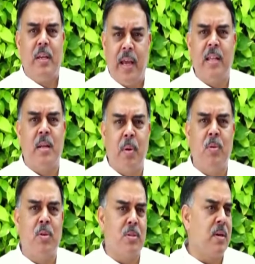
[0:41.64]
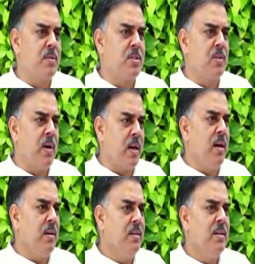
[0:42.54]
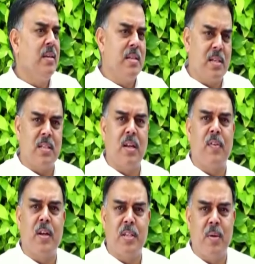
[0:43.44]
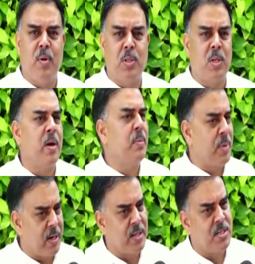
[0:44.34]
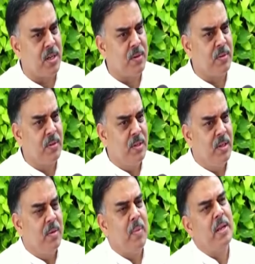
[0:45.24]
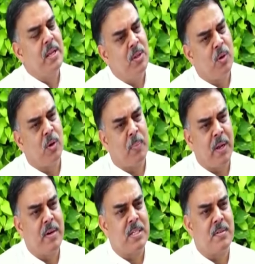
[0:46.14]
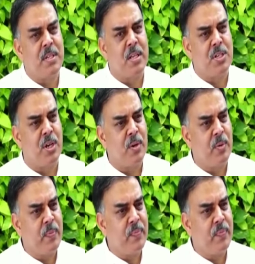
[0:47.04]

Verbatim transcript: కేంద్ర ప్రభుత్వం సంస్థ ద్వారా ఇసుక సరఫరా చేయబోతున్నామని ప్రకటించారు మరి ఎందుకు ఒక ప్రైవేట్ సంస్థకి ఇచ్చారు